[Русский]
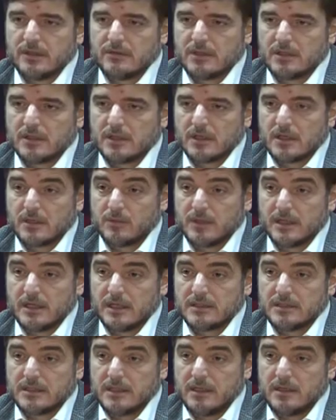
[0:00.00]
наверное, как мы
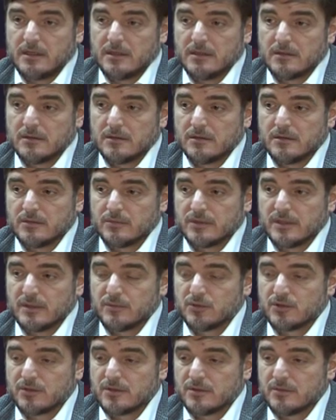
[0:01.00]
хотели,
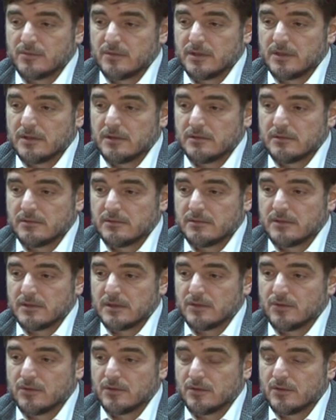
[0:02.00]
потому что мы
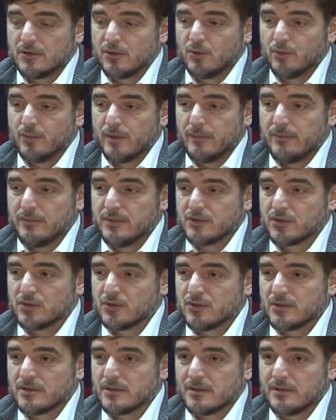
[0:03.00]
такой клуб
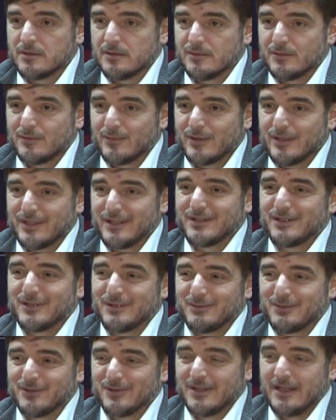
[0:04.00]
амбициозный,
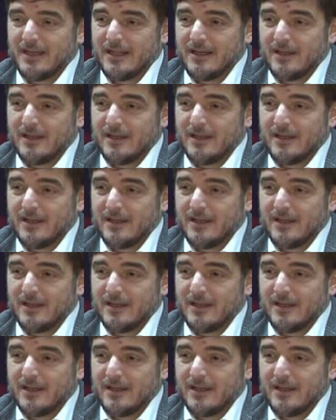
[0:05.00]
поэтому